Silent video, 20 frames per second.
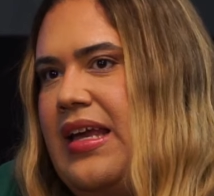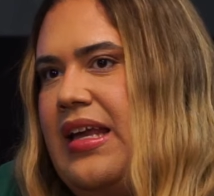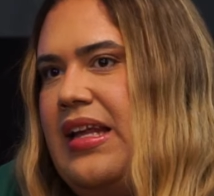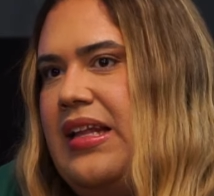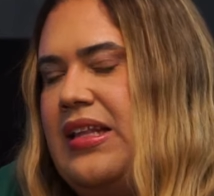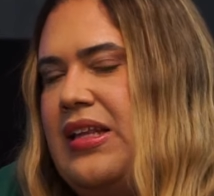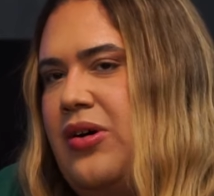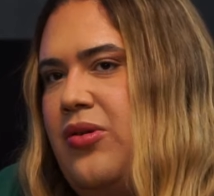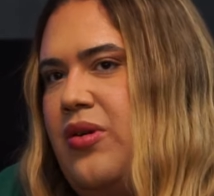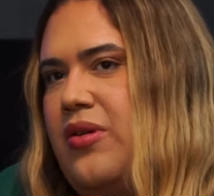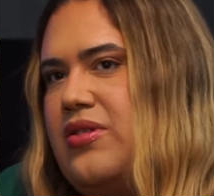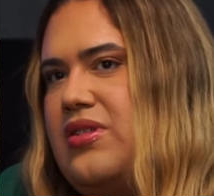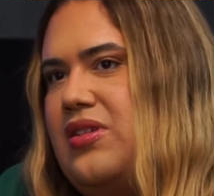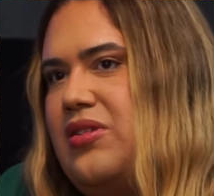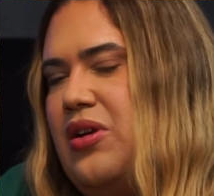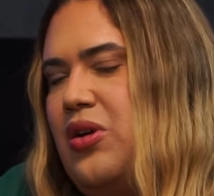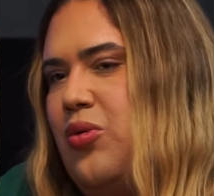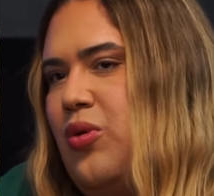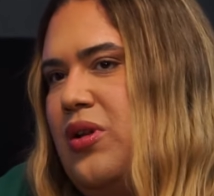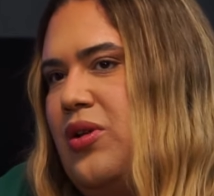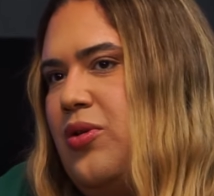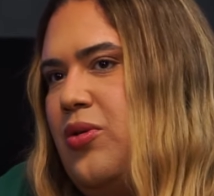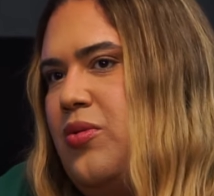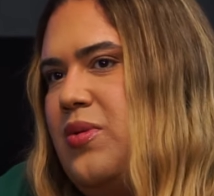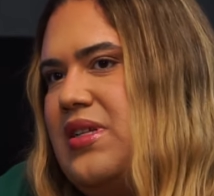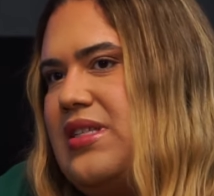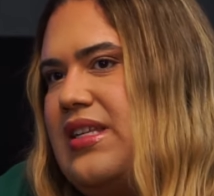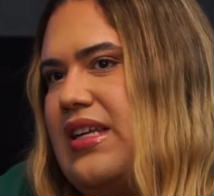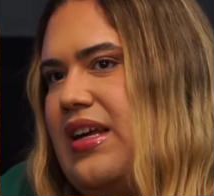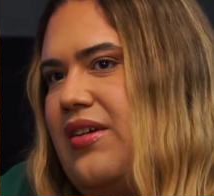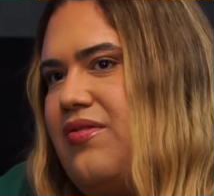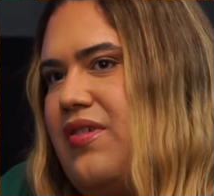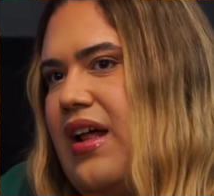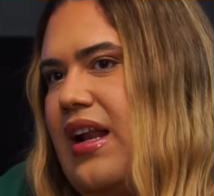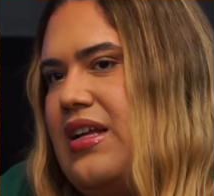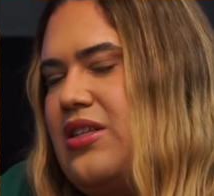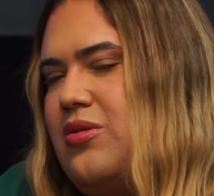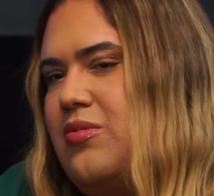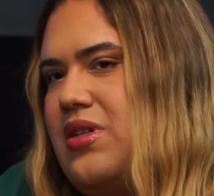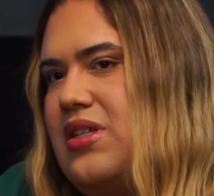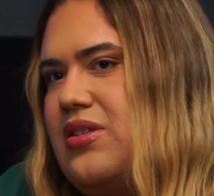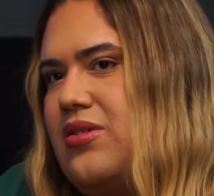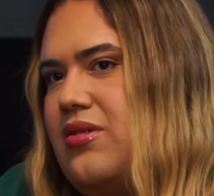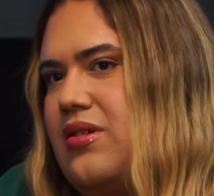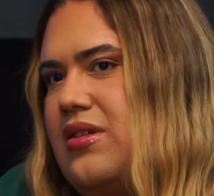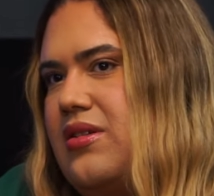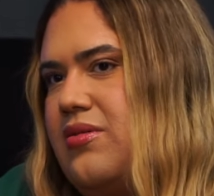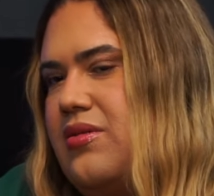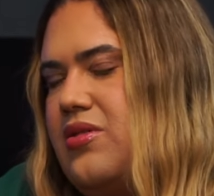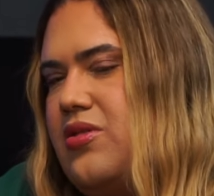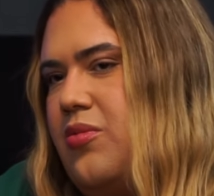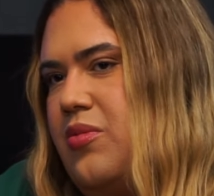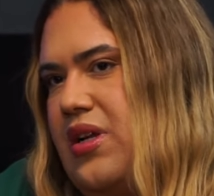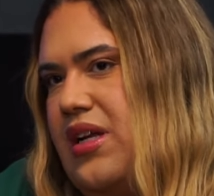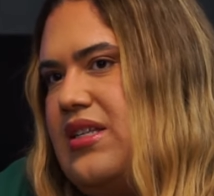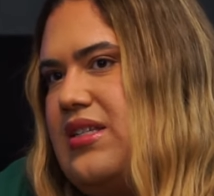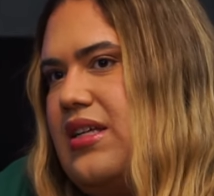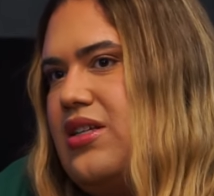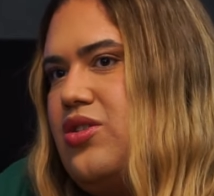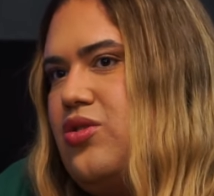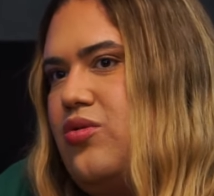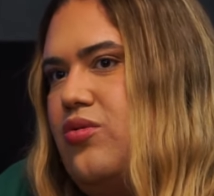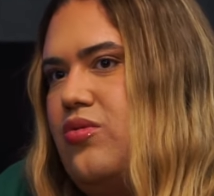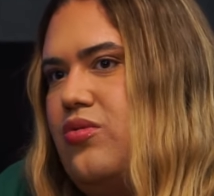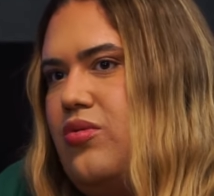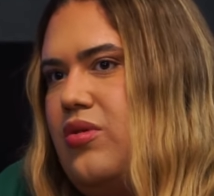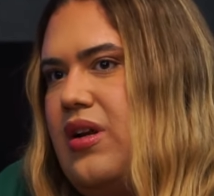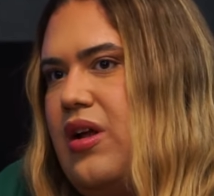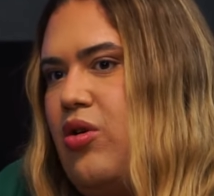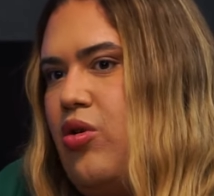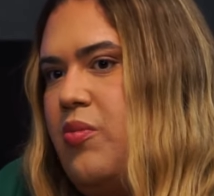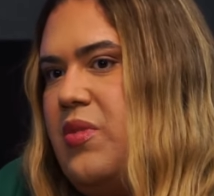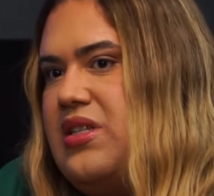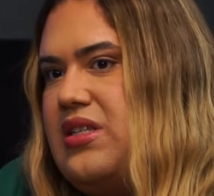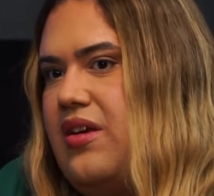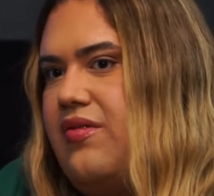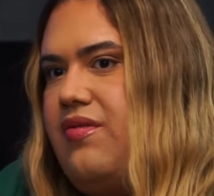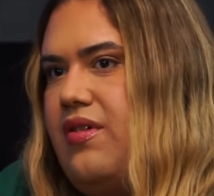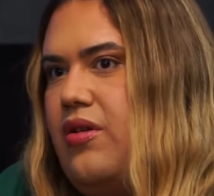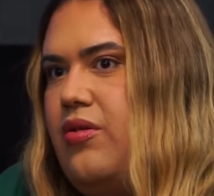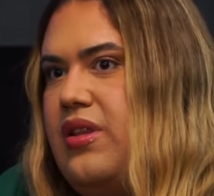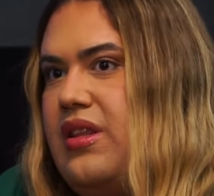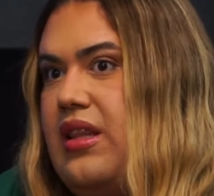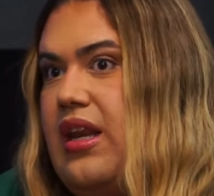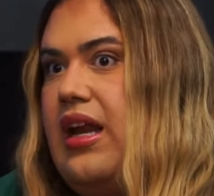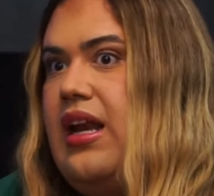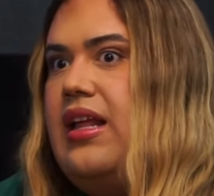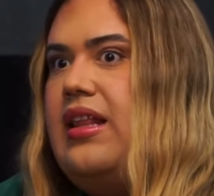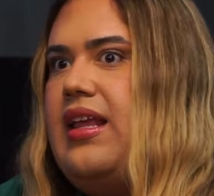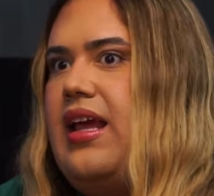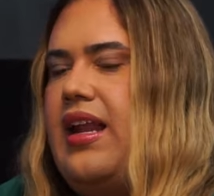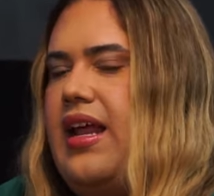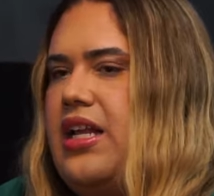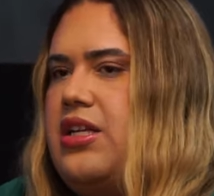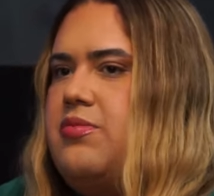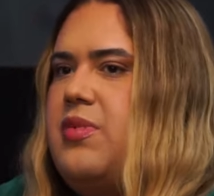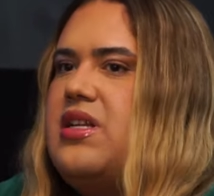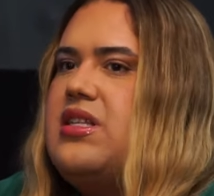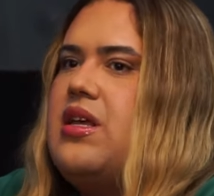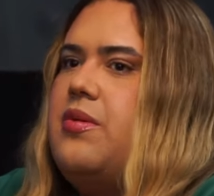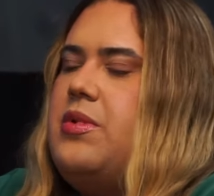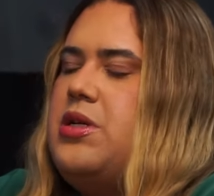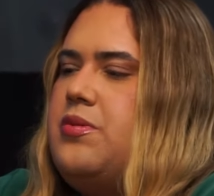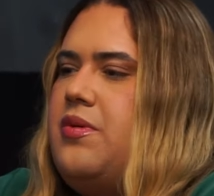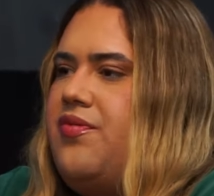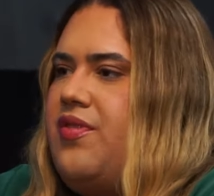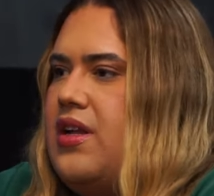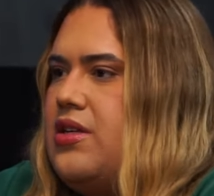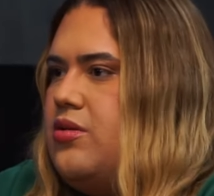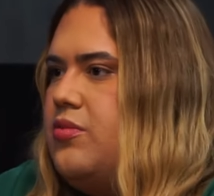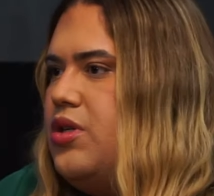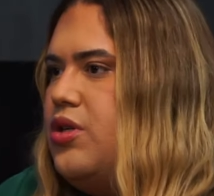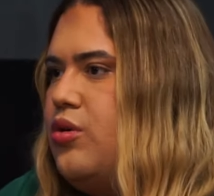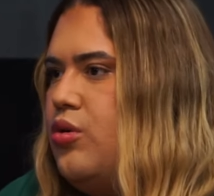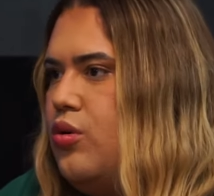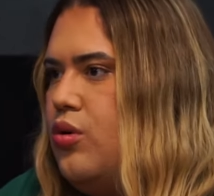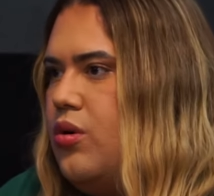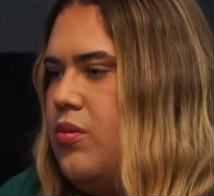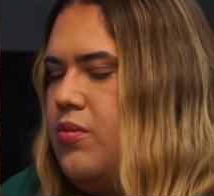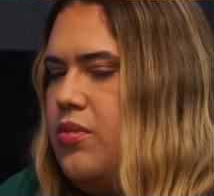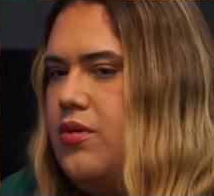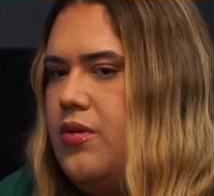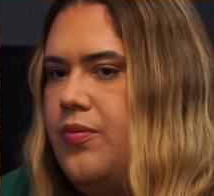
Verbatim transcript: Então, eu sinto que quando eu comecei a falar sobre esse, sobre esse assunto, né, eu, comecei a, eu entrei na internet basicamente para falar sobre corpo,